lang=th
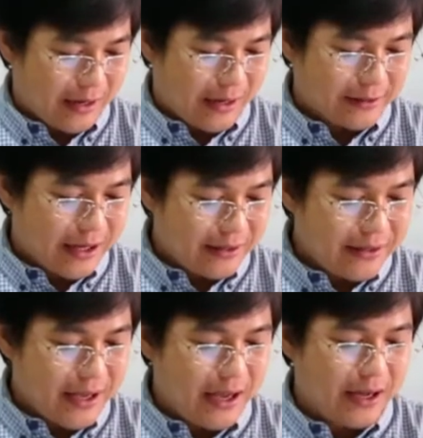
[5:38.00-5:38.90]
อัธฉริ
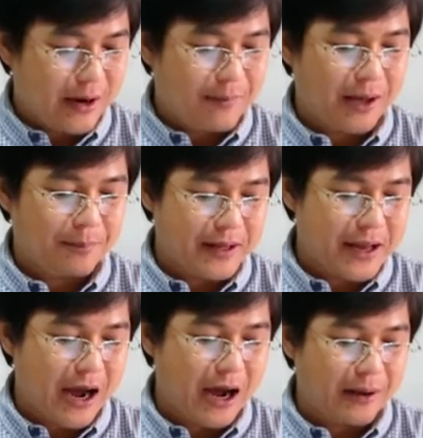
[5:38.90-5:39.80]
ยากำลังพยา
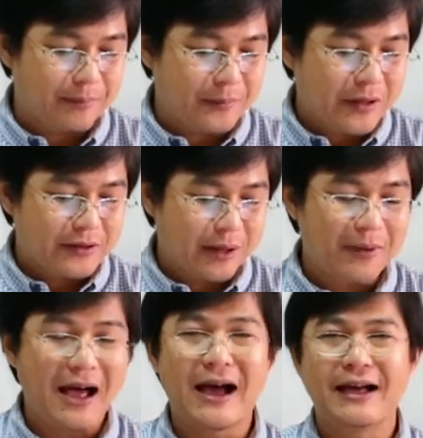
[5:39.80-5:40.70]
ยาม
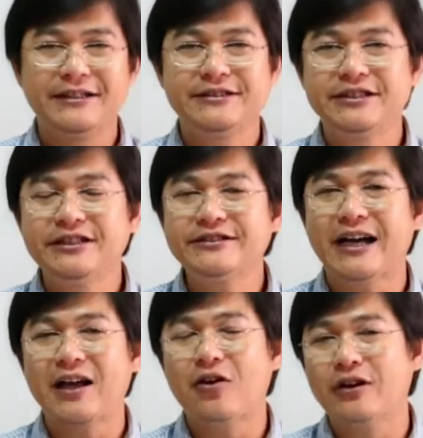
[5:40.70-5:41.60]
ทำลายเชื้อสา
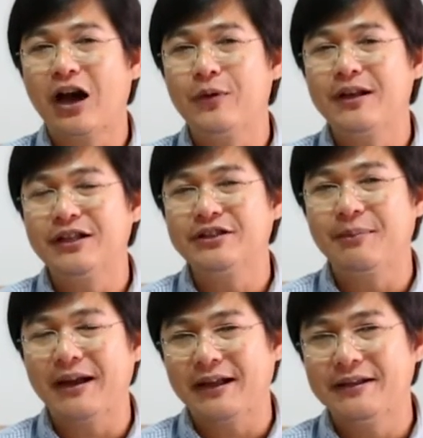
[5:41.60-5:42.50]
ยของดาวิดในส
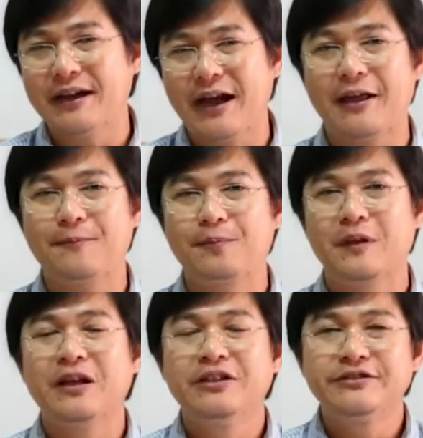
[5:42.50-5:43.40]
มัยนั้นยังไง
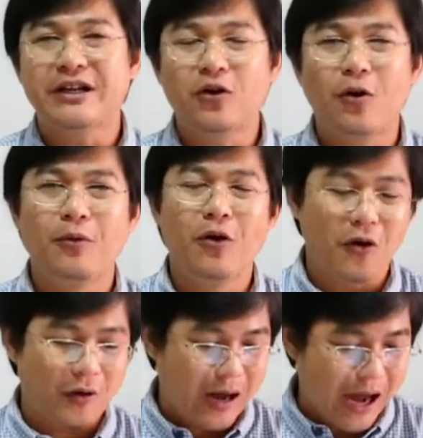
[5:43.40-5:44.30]
สังคมโล
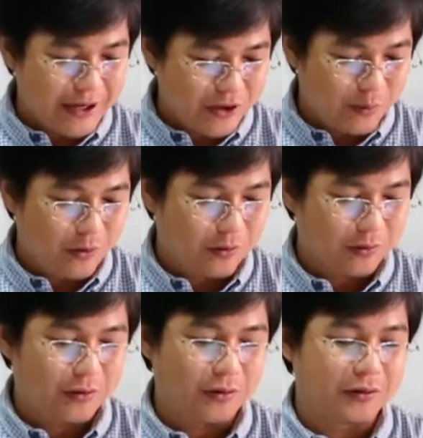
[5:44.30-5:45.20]
กค่านิยมของ
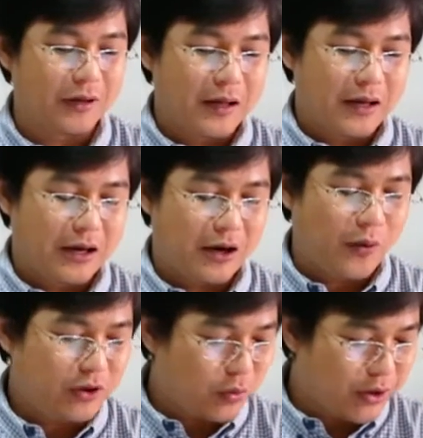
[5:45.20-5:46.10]
โลก
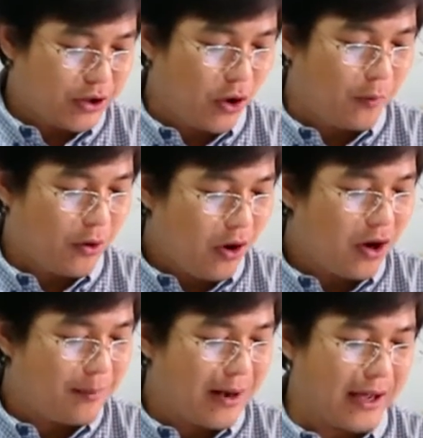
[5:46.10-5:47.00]
วัตถุนิยมก็
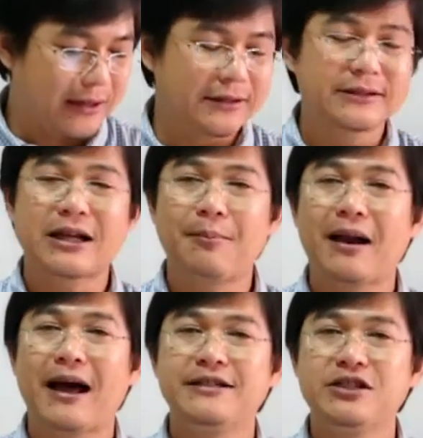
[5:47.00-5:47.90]
กำลังทำ
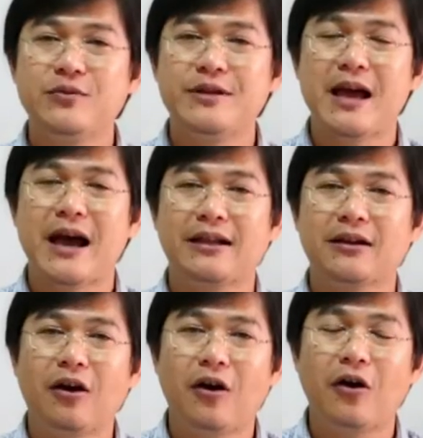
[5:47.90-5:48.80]
ลายจิตวิญญาณ
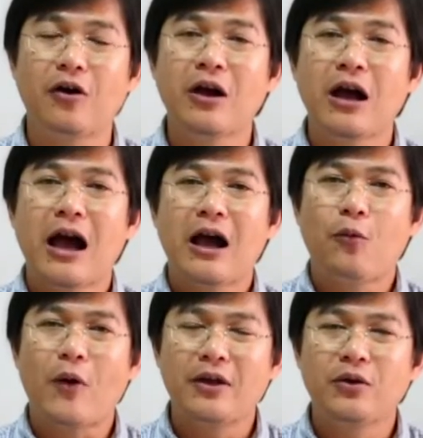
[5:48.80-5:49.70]
ของ
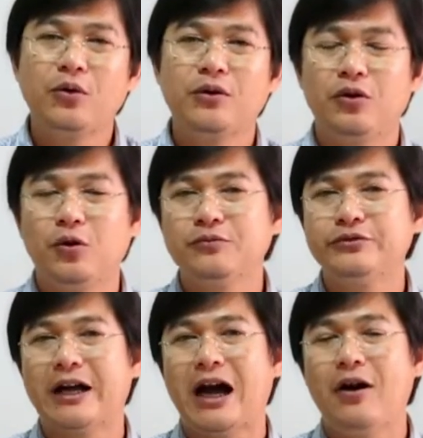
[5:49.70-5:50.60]
วัยรุ่นหนุ่ม
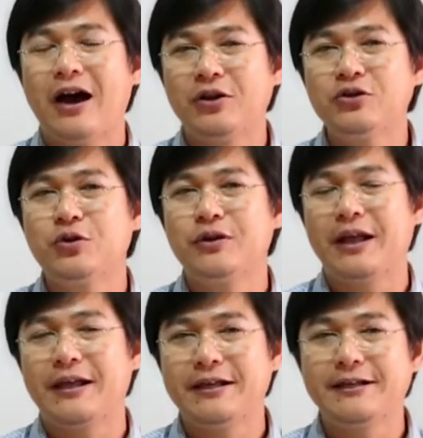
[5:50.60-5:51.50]
สาวอนุชนใน
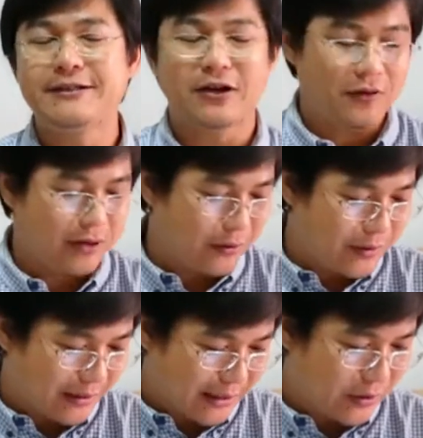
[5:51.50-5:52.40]
คิดจักรของเราอ
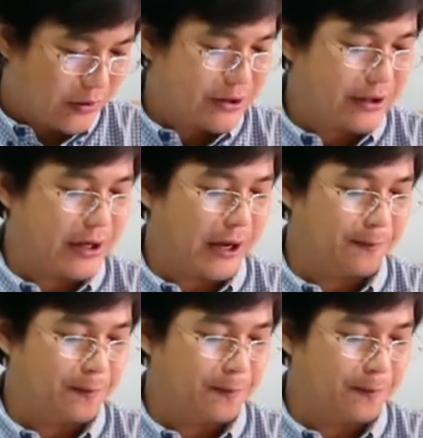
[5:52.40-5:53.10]
ย่างนั้นด้วยเช่นกัน